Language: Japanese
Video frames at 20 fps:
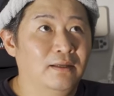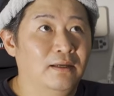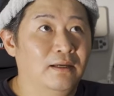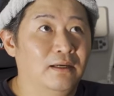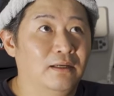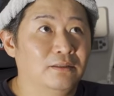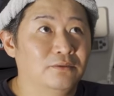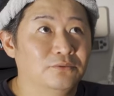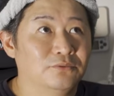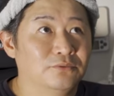
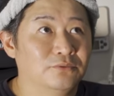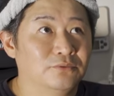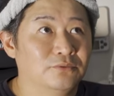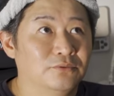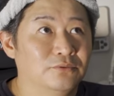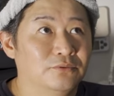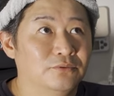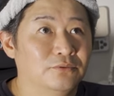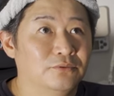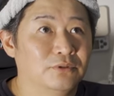あ
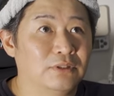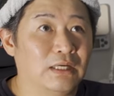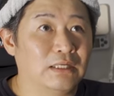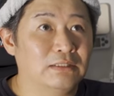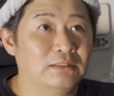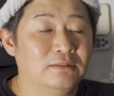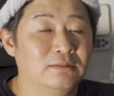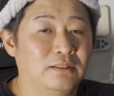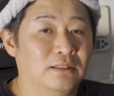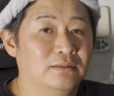の、書
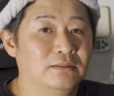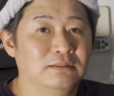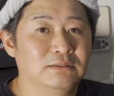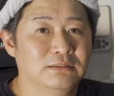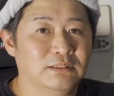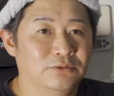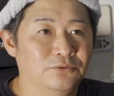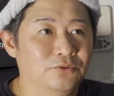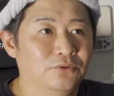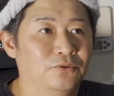いてたんで
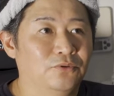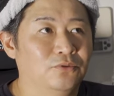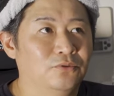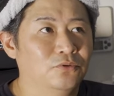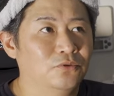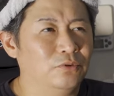すけど、